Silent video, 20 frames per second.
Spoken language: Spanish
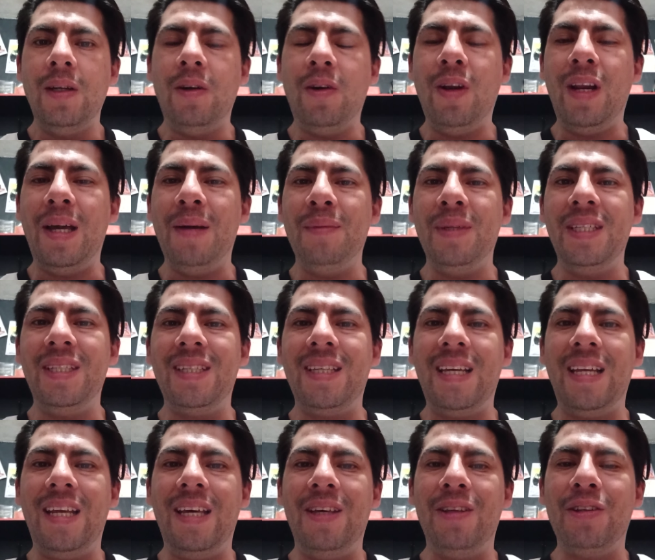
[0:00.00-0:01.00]
Hola mis
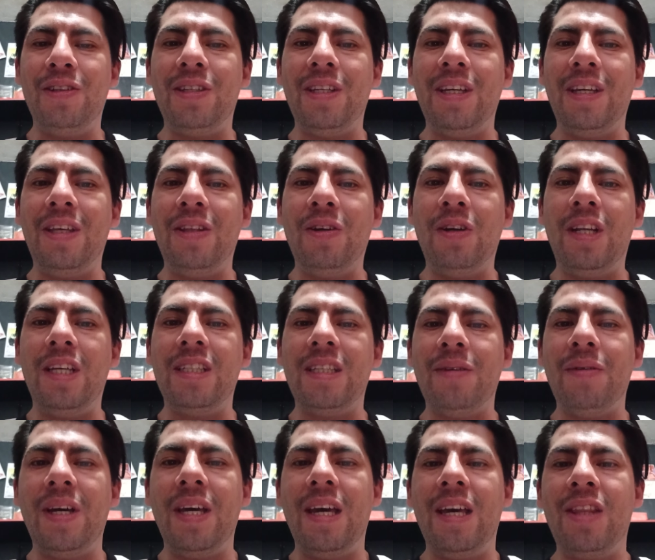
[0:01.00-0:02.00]
queridos seguidores
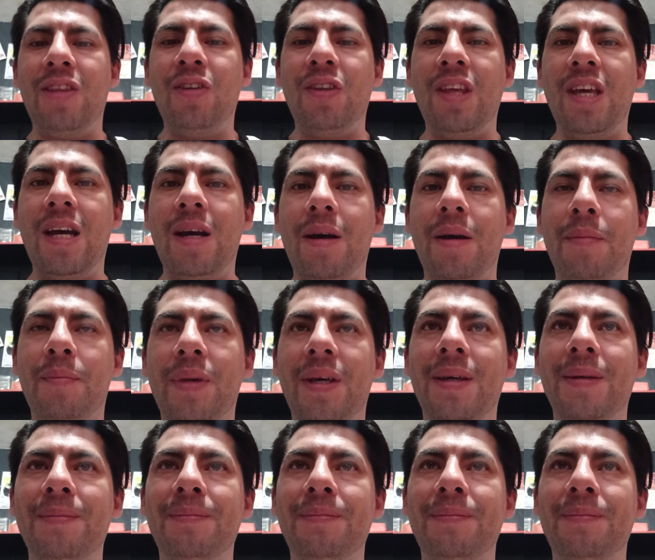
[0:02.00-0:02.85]
de Valle Antonio Agape.